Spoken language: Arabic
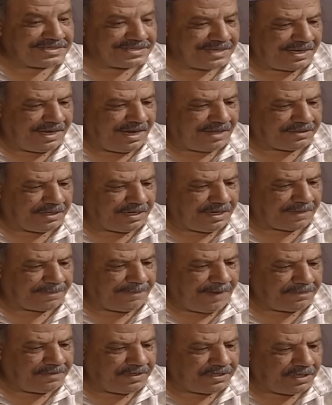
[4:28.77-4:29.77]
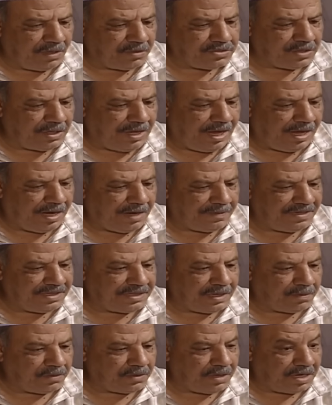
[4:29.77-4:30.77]
بس انا قلت لك ما بدي جوزه اياها
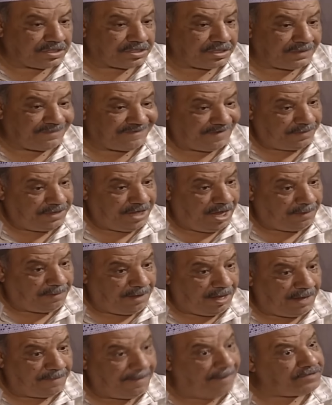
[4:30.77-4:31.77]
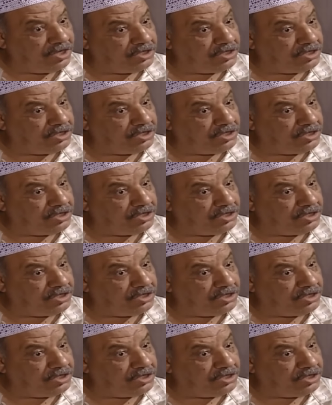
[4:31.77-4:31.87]
لبنت ابو راشد فهميها بقى